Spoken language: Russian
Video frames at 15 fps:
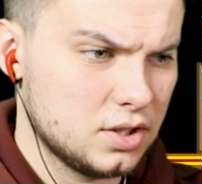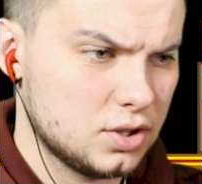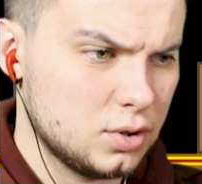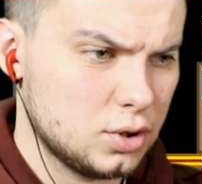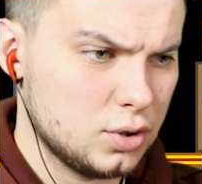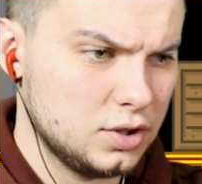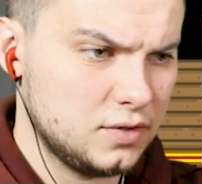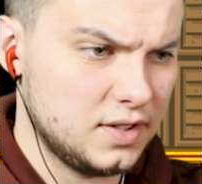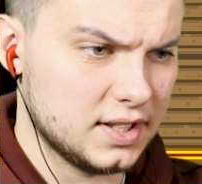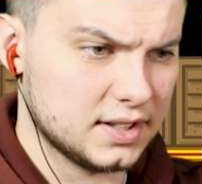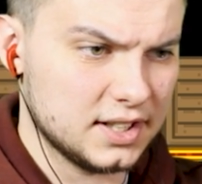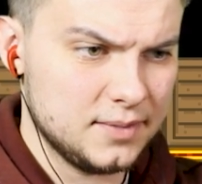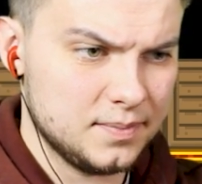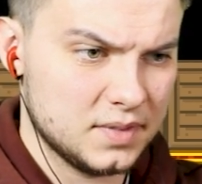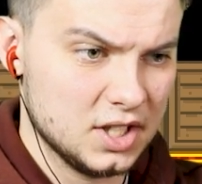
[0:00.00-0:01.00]
Что же он
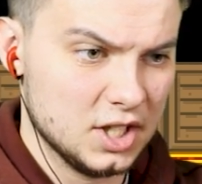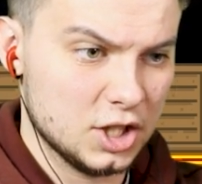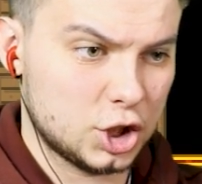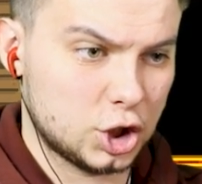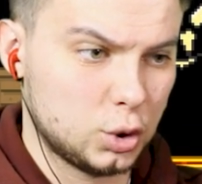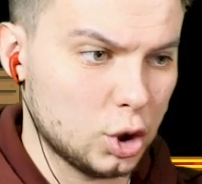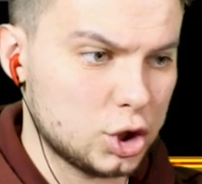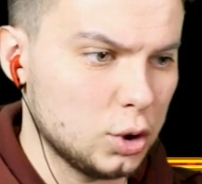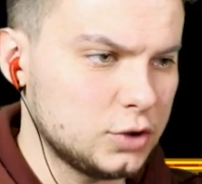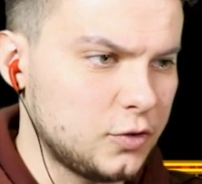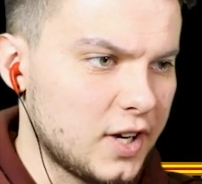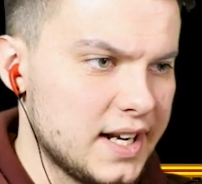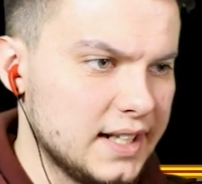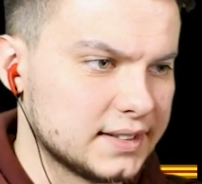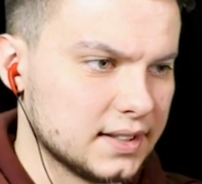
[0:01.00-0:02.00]
творит, а? Что же он
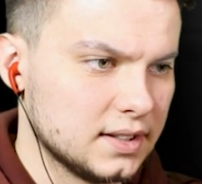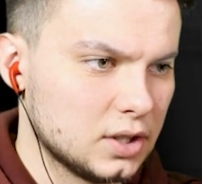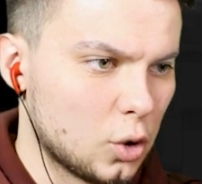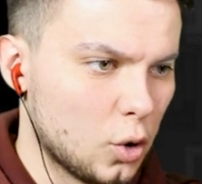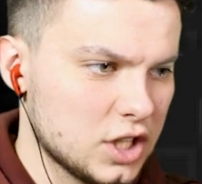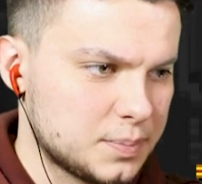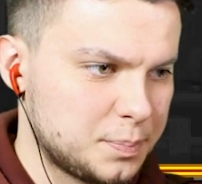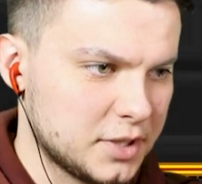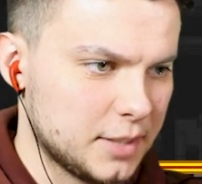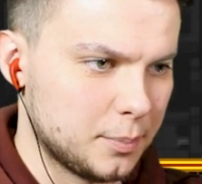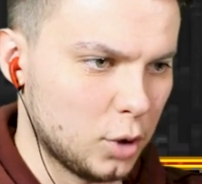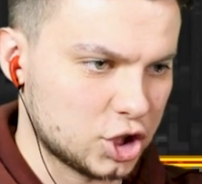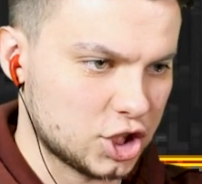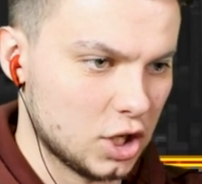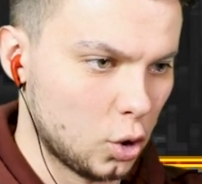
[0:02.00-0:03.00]
творит? Господи
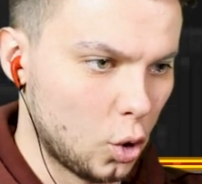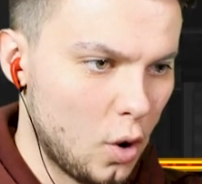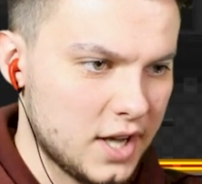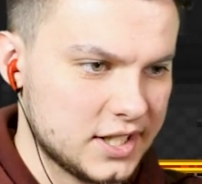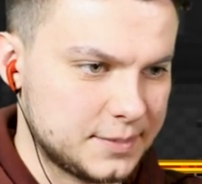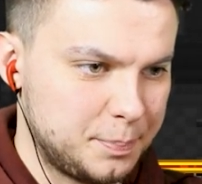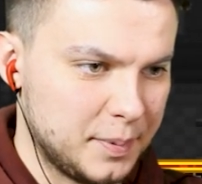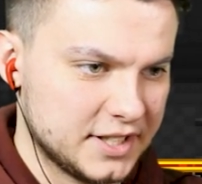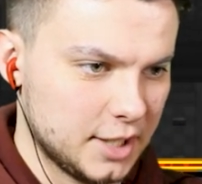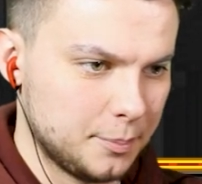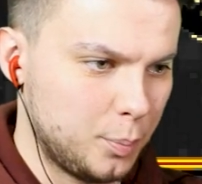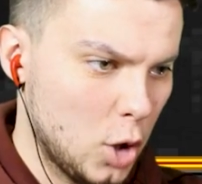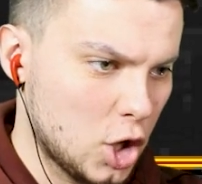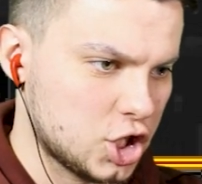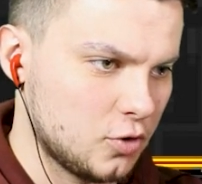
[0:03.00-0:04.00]
боже! Господи
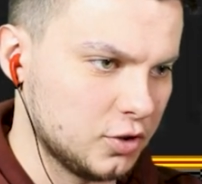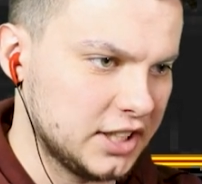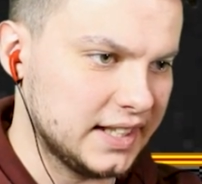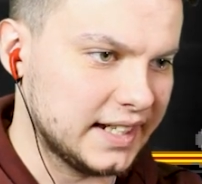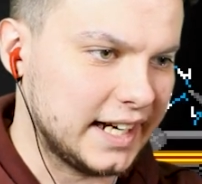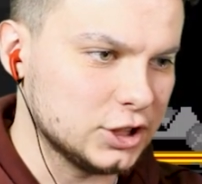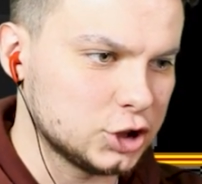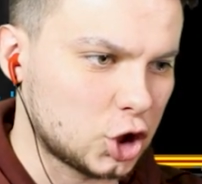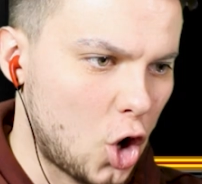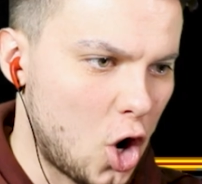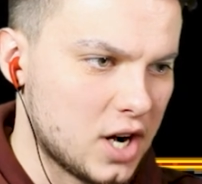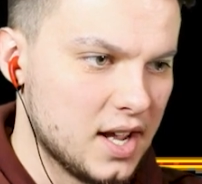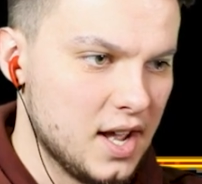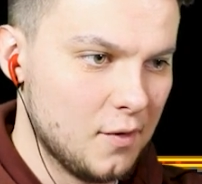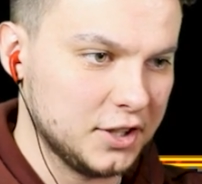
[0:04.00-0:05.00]
боже! Вот это
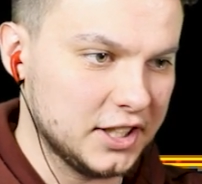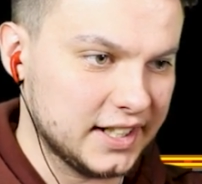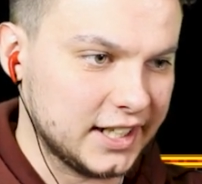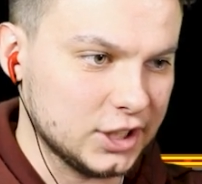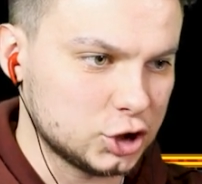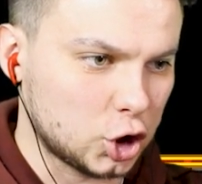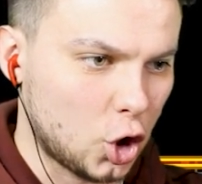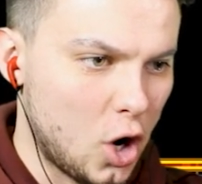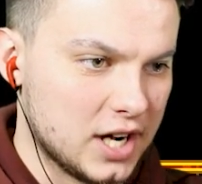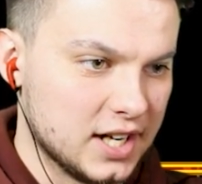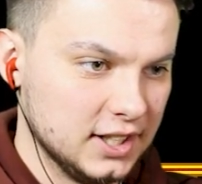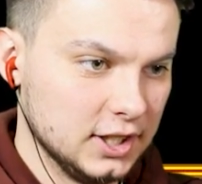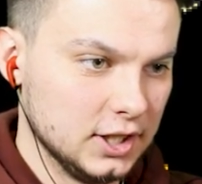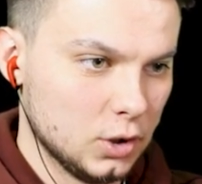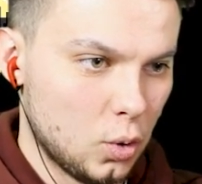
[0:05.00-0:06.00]
контроль! Вот это контроль!
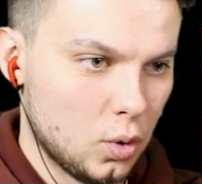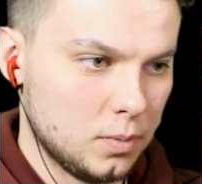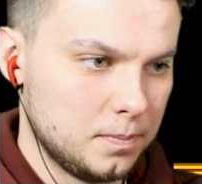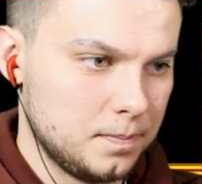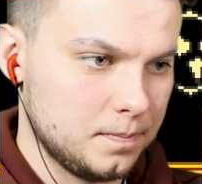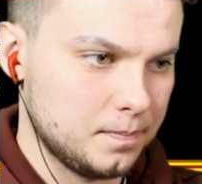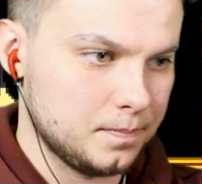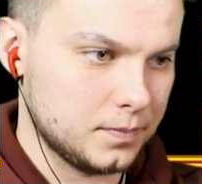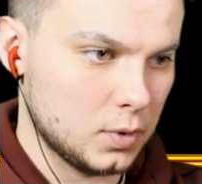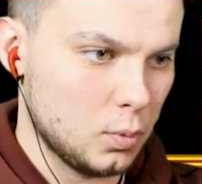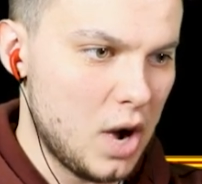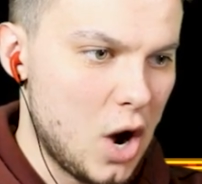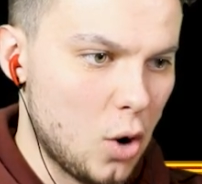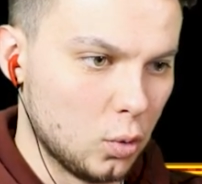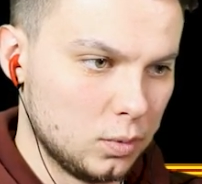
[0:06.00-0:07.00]

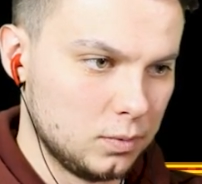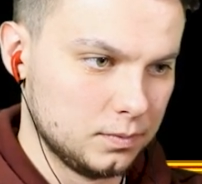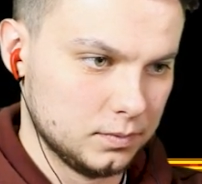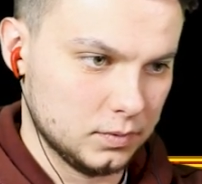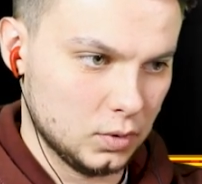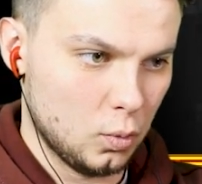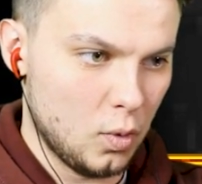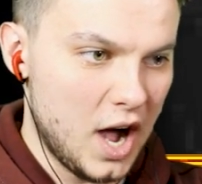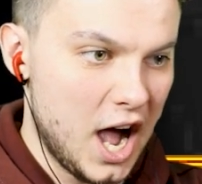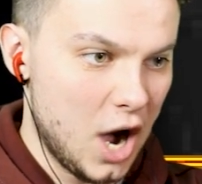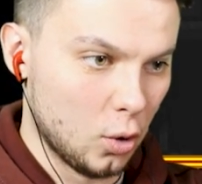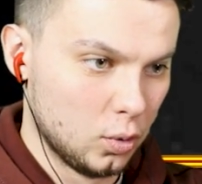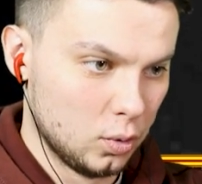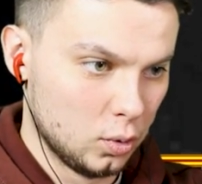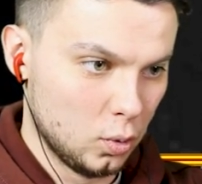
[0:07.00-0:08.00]
Уу!
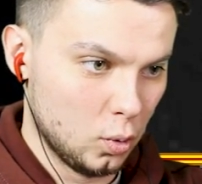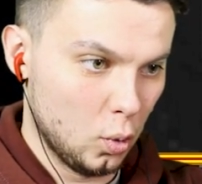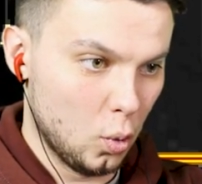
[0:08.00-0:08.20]
Уу!